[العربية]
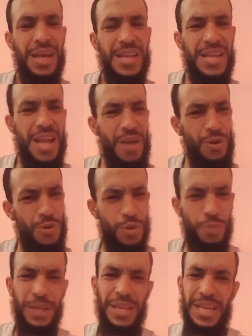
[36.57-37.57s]

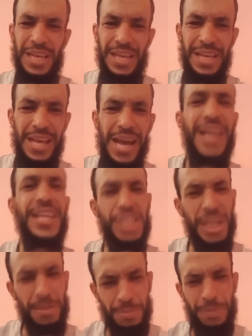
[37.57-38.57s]
نعوذ بالله انا
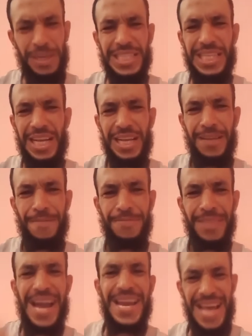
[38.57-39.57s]
شربت بليصر
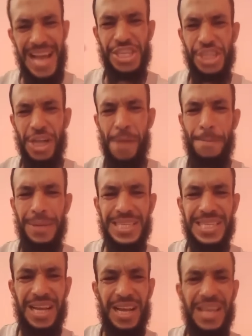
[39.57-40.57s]
انا هنشرب
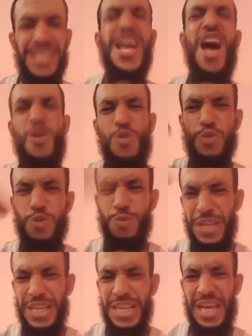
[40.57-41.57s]
بليصر نعوذ
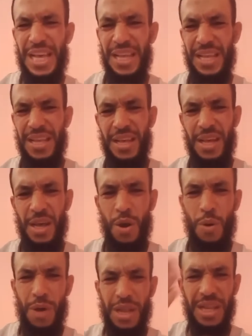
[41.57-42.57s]
بالله
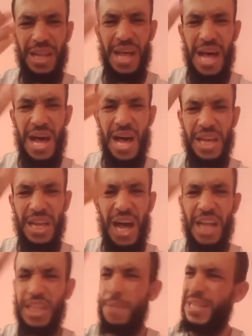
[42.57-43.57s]
والله
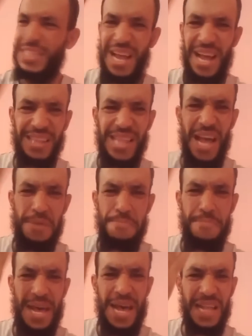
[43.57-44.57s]
العظيم حتى نقطع
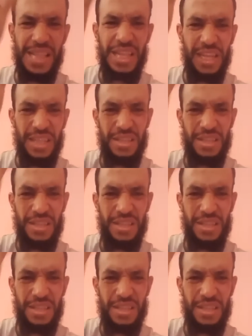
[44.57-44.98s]
يمها هاد اليد